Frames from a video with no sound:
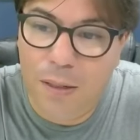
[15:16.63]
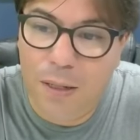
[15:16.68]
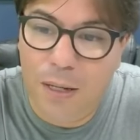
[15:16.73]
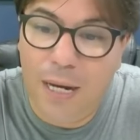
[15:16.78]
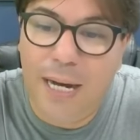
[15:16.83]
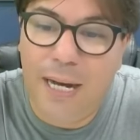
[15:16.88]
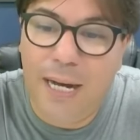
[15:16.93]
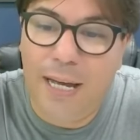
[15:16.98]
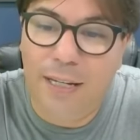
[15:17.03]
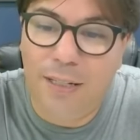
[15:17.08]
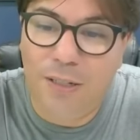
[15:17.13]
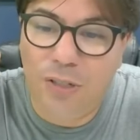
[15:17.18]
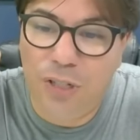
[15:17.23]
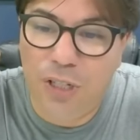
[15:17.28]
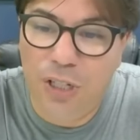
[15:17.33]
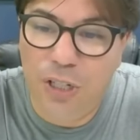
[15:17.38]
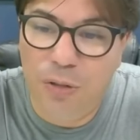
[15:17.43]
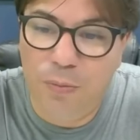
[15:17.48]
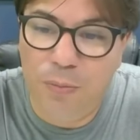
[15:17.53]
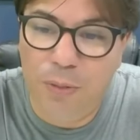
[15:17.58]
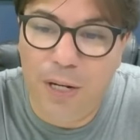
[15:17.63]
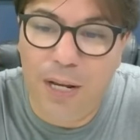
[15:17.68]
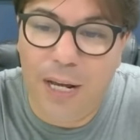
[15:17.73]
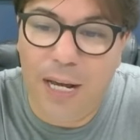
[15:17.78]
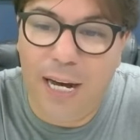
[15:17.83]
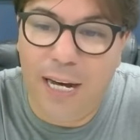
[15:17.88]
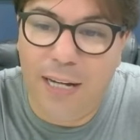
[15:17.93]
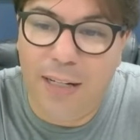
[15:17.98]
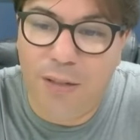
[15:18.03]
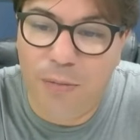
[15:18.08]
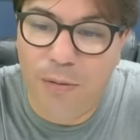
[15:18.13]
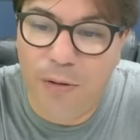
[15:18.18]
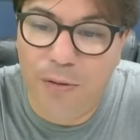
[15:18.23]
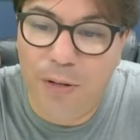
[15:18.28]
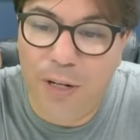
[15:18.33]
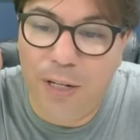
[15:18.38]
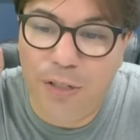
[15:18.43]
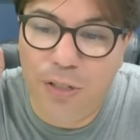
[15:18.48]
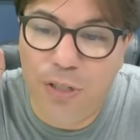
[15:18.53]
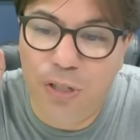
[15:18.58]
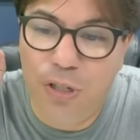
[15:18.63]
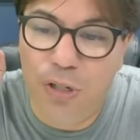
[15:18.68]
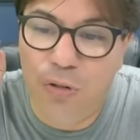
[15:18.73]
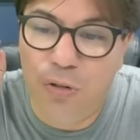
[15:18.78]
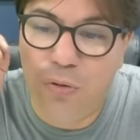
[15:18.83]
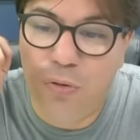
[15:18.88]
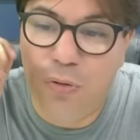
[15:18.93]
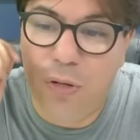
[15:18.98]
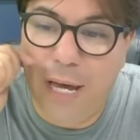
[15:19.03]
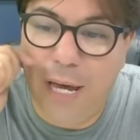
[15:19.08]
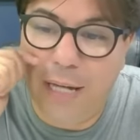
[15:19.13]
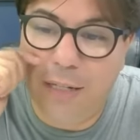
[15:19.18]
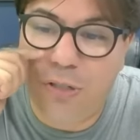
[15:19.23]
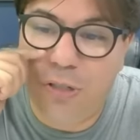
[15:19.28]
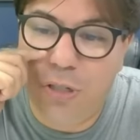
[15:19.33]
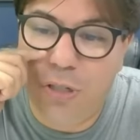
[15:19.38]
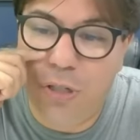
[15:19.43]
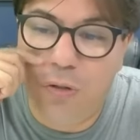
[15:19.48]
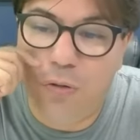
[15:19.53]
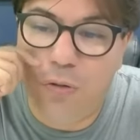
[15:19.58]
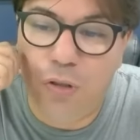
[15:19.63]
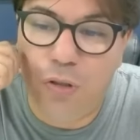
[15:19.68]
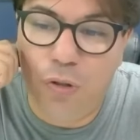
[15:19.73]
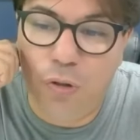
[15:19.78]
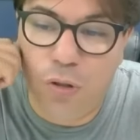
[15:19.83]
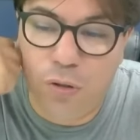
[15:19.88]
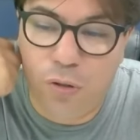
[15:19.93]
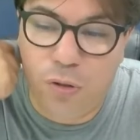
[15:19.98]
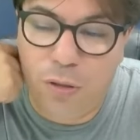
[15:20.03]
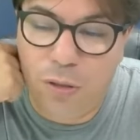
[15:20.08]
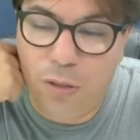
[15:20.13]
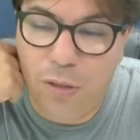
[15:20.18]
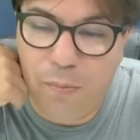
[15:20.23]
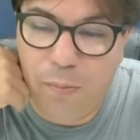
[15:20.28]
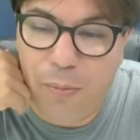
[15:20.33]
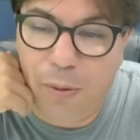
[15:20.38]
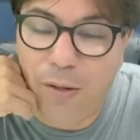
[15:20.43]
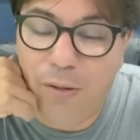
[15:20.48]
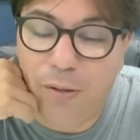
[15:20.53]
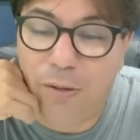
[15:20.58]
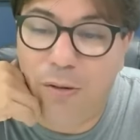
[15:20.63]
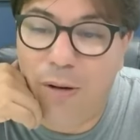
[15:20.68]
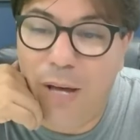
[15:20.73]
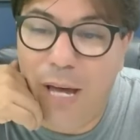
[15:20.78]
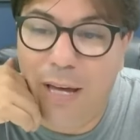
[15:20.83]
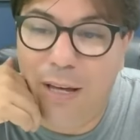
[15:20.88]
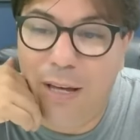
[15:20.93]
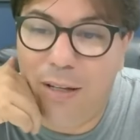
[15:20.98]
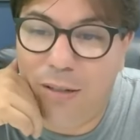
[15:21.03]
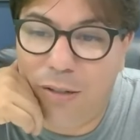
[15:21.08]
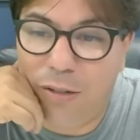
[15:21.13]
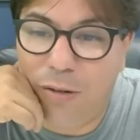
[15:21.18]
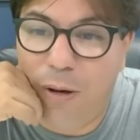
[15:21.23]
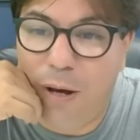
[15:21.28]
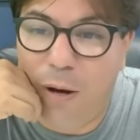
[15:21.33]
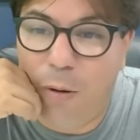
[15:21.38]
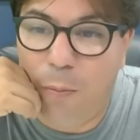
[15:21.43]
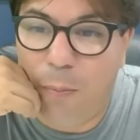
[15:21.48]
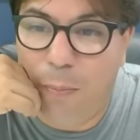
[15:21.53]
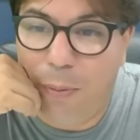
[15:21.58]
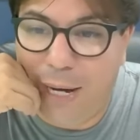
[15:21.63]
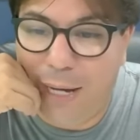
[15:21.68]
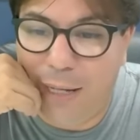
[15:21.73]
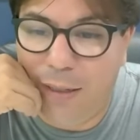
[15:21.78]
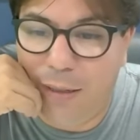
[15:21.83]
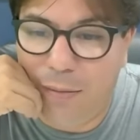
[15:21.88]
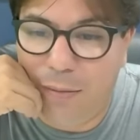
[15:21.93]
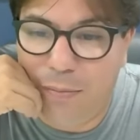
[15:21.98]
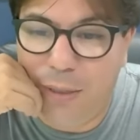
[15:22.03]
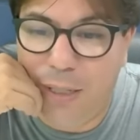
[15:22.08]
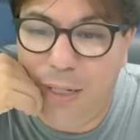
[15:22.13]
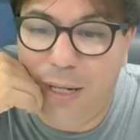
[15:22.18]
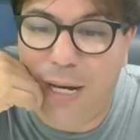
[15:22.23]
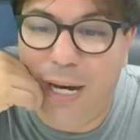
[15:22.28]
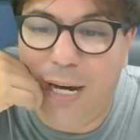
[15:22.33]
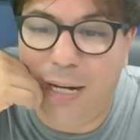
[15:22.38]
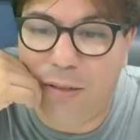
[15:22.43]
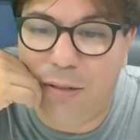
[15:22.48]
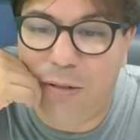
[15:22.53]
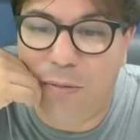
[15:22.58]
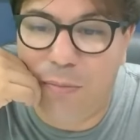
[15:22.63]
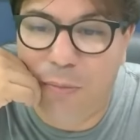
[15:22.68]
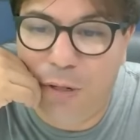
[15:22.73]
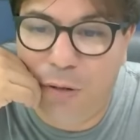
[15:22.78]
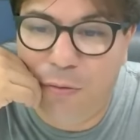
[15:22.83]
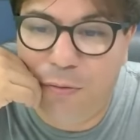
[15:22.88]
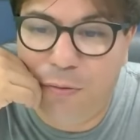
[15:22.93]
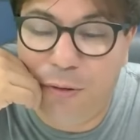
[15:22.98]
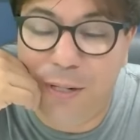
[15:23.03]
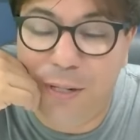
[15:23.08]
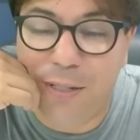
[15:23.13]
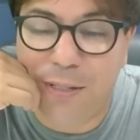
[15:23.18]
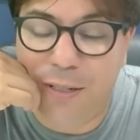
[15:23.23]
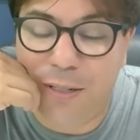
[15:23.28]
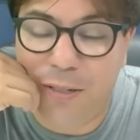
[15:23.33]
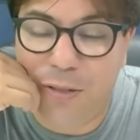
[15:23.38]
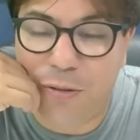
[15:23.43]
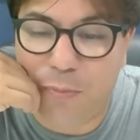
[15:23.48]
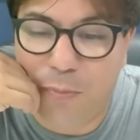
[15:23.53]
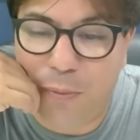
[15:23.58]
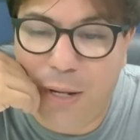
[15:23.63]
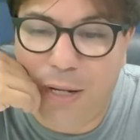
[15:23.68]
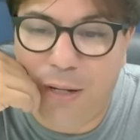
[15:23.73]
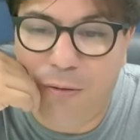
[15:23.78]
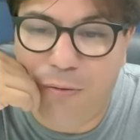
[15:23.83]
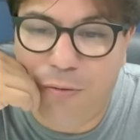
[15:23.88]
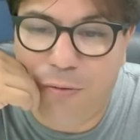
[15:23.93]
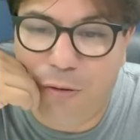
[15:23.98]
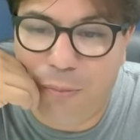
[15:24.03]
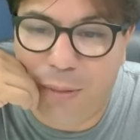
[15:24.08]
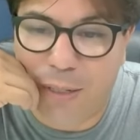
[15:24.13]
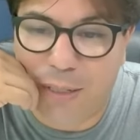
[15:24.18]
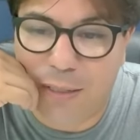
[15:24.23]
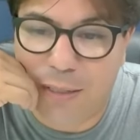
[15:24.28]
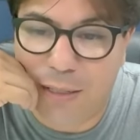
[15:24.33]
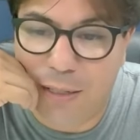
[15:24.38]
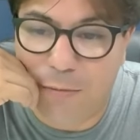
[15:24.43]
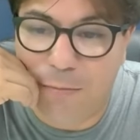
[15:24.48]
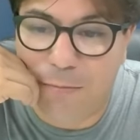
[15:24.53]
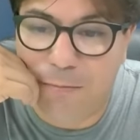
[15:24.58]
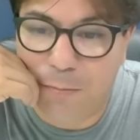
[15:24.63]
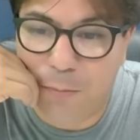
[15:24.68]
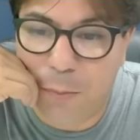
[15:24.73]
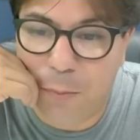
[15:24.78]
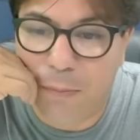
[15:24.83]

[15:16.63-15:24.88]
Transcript: Ah, é tio, obrigado, irmão. É tio, é tio de Antônio de Paulo. não é, não é o pai. Obrigado, irmão Francisco, pela informação.